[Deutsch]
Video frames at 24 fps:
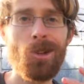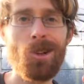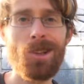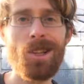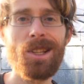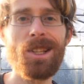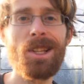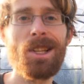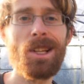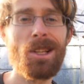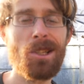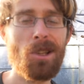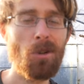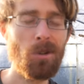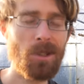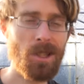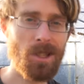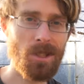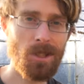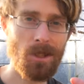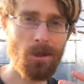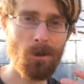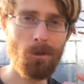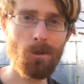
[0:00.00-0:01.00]
Zusätzlich ist auch
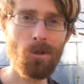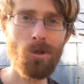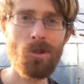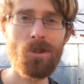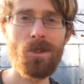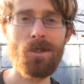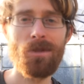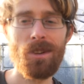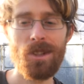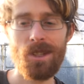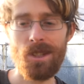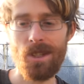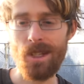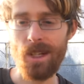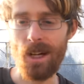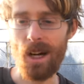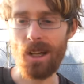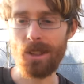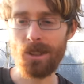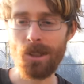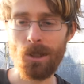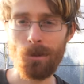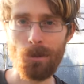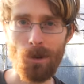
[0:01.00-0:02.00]
das Gemüse, was hier
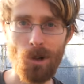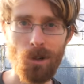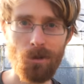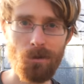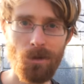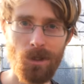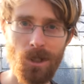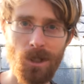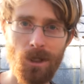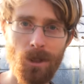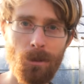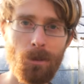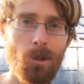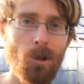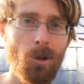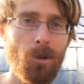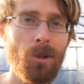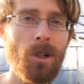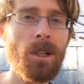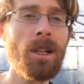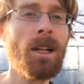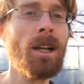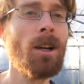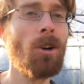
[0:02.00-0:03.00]
angebaut wird in den
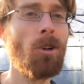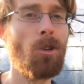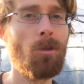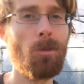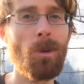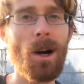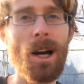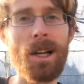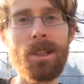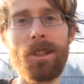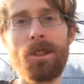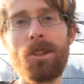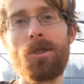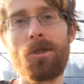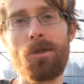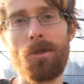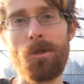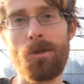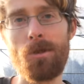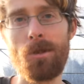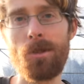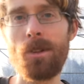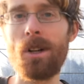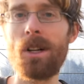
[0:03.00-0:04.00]
Tunnel, um einiges
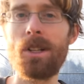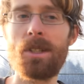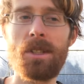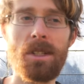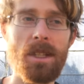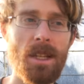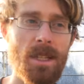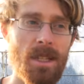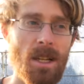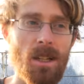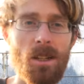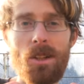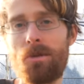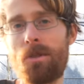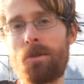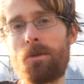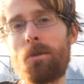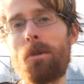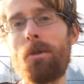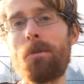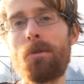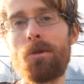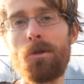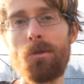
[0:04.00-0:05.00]
gesünder als das alles,
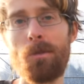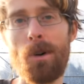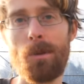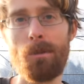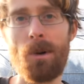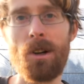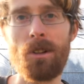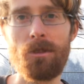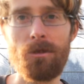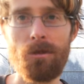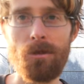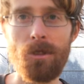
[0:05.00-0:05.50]
was man im Supermarkt